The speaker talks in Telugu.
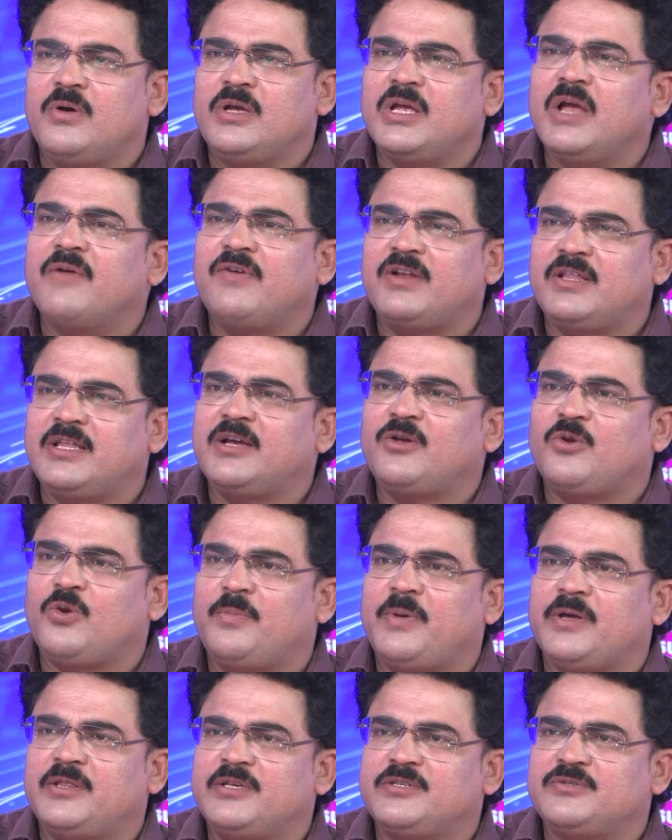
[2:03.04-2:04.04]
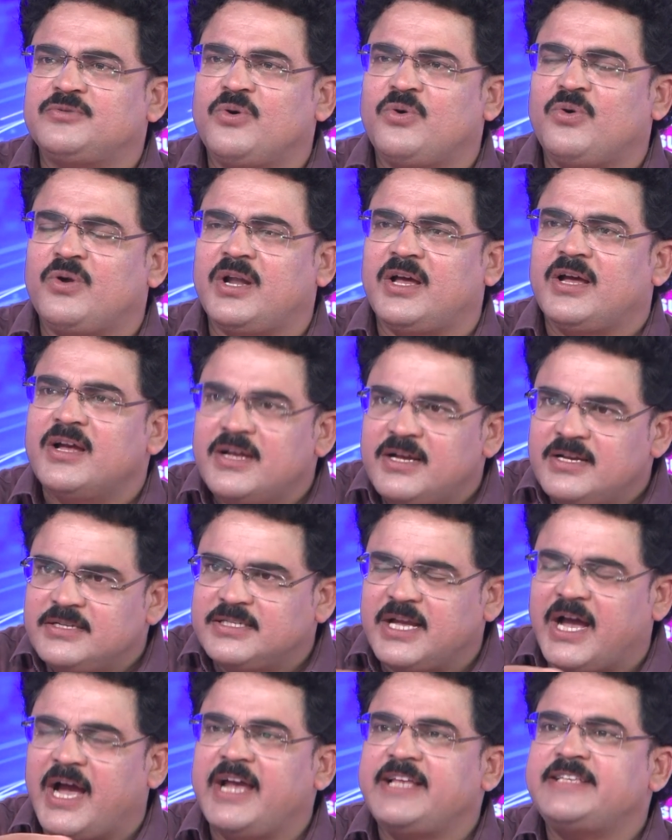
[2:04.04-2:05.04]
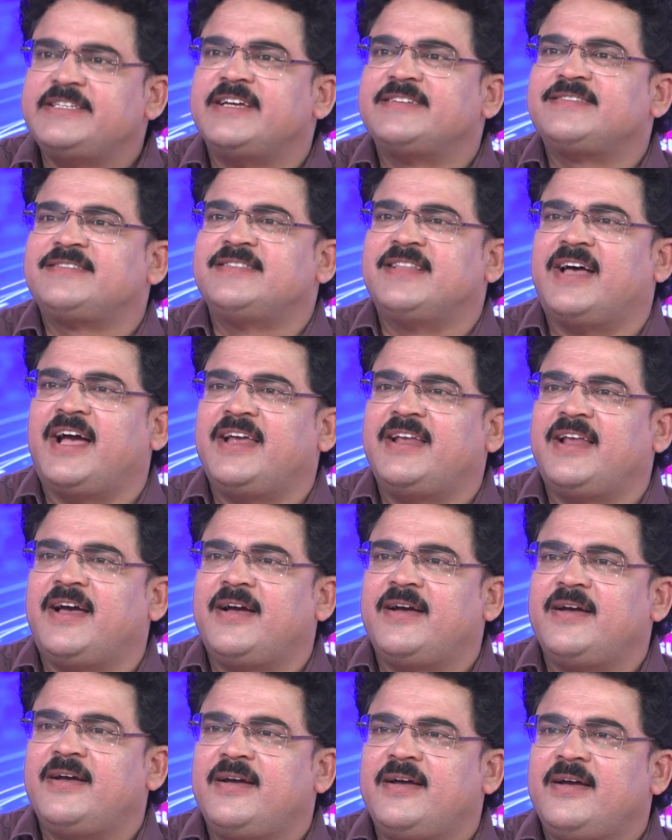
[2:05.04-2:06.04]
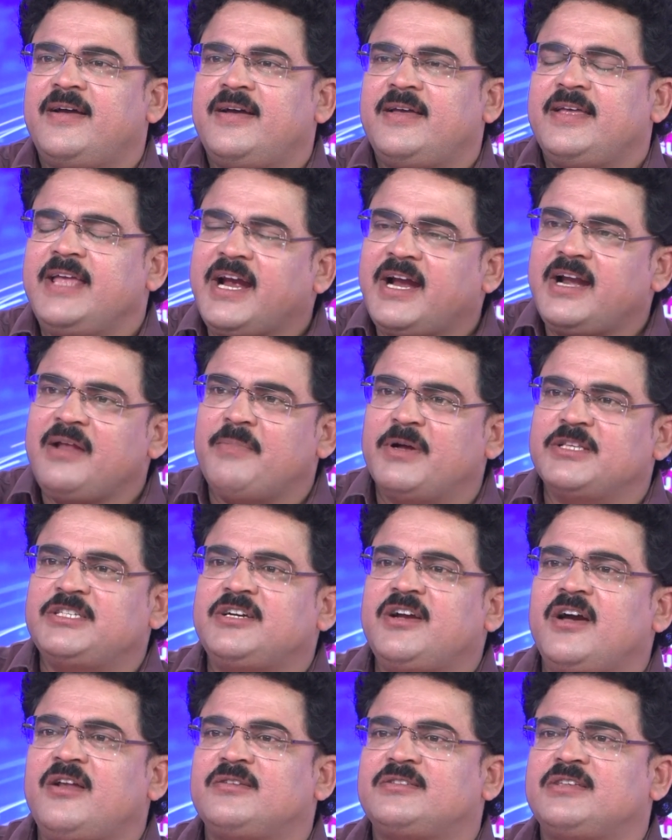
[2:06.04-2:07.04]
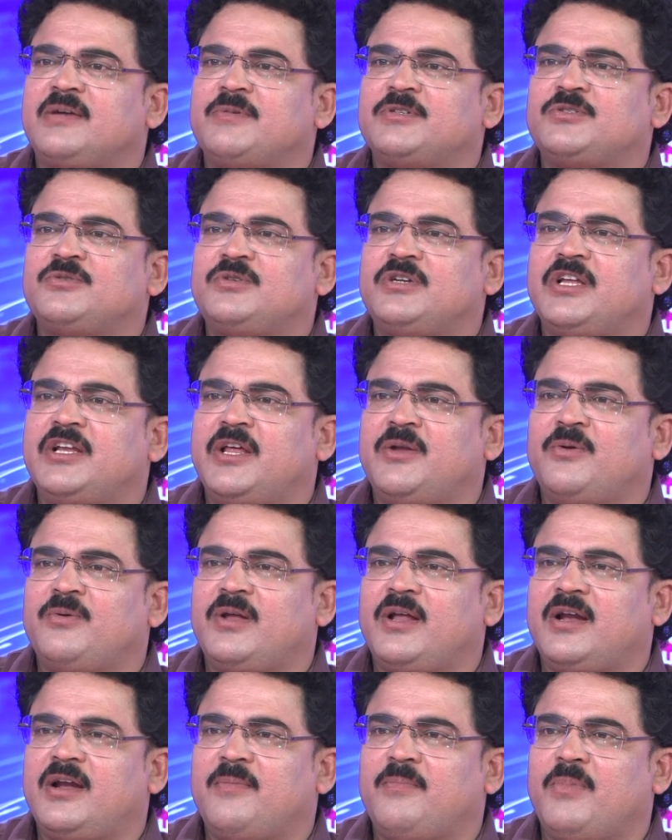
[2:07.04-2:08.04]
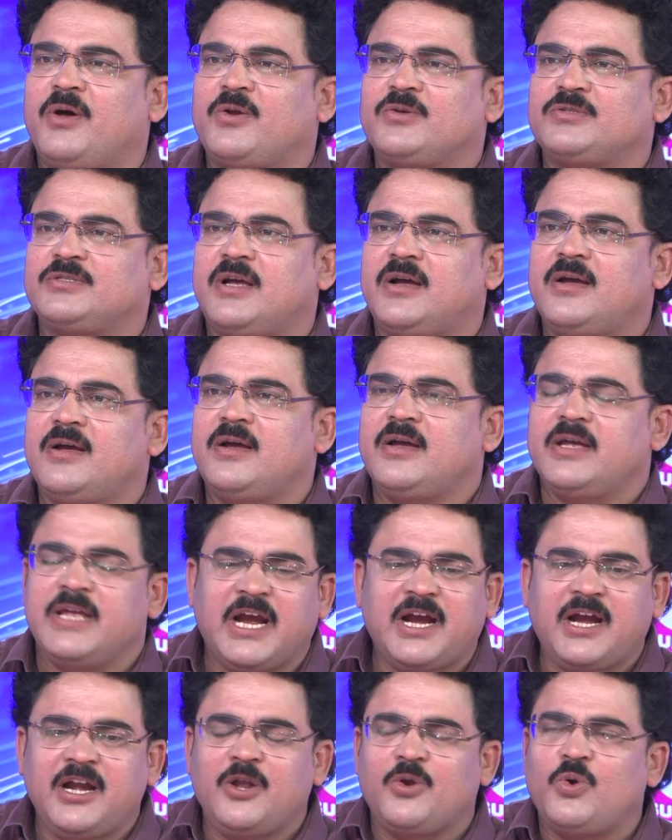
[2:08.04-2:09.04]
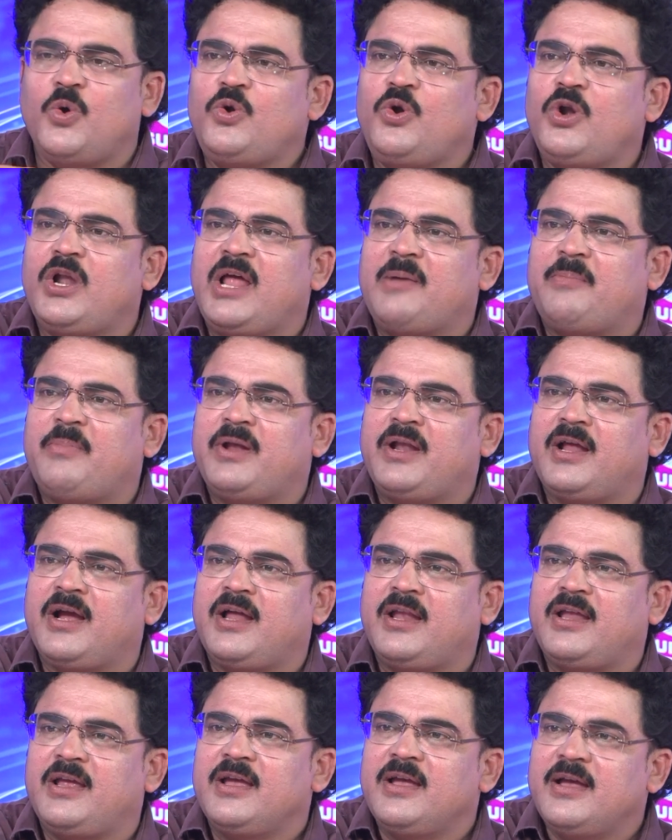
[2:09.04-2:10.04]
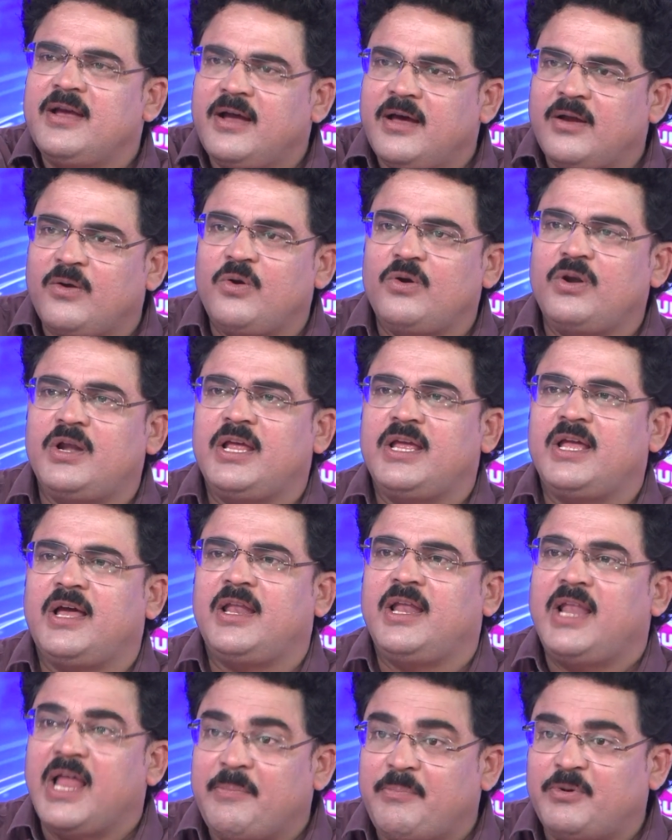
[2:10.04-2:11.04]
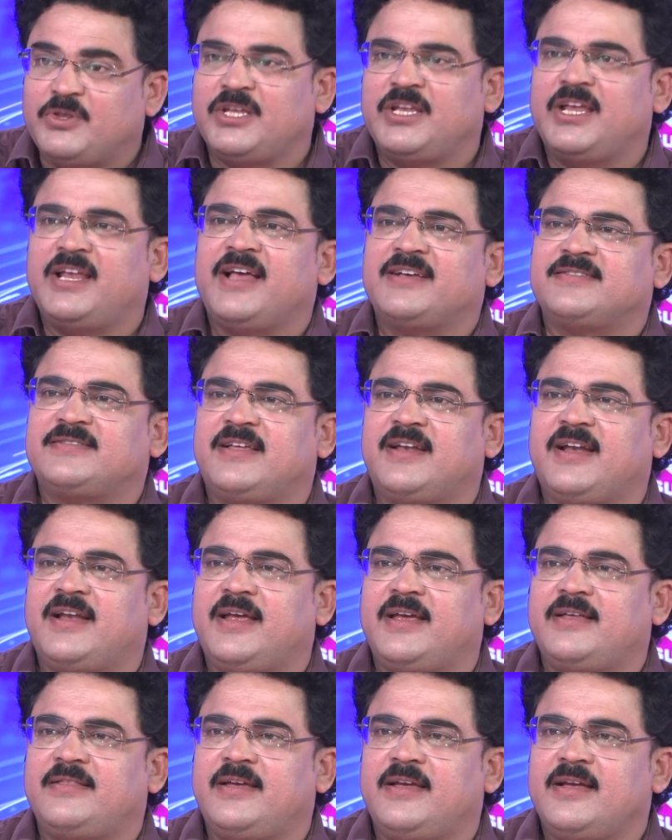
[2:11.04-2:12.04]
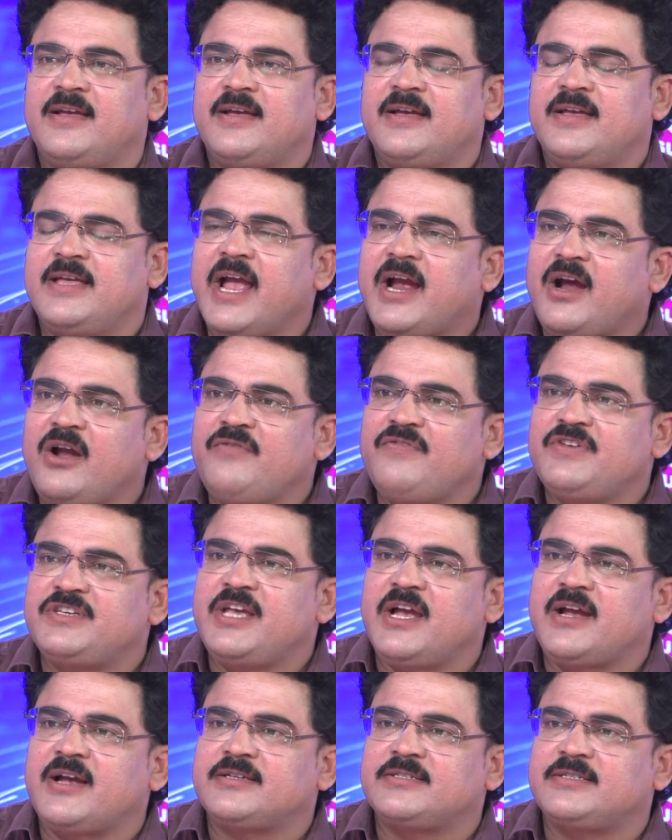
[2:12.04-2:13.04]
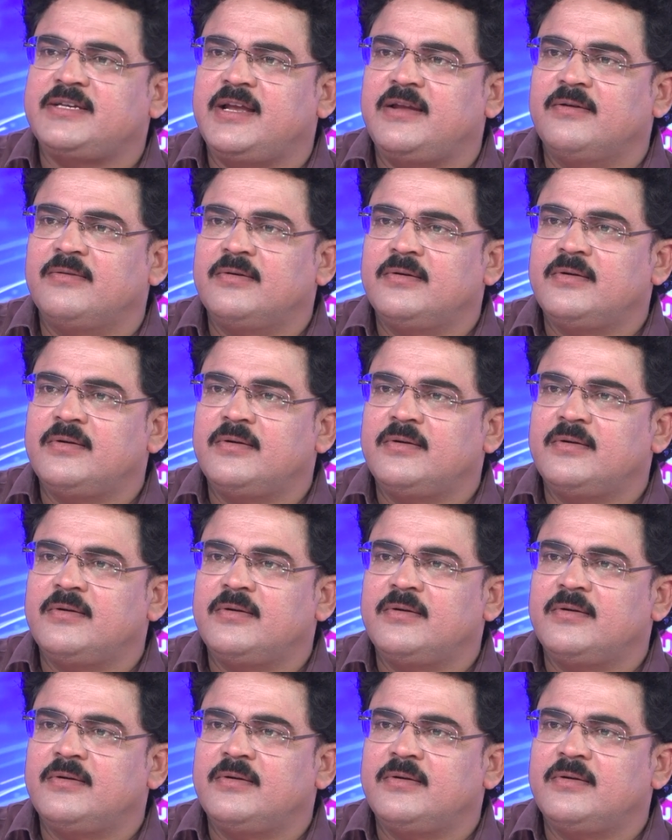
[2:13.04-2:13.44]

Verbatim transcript: ఎవరి దగ్గర రూపాయి తీసుకోకుండా సహాయం చేస్తున్న ఆయన ఎక్కడ మత్స్యకారుల సమస్య ఉంటే నేనున్నాననే భరోసా ఎక్కడ రోడ్లు లేకపోయినా కానీ రోడ్లు వేయాలి లేకపోతే నేనేస్తాననే ఇది ఎక్కడ విశాఖ స్టీలు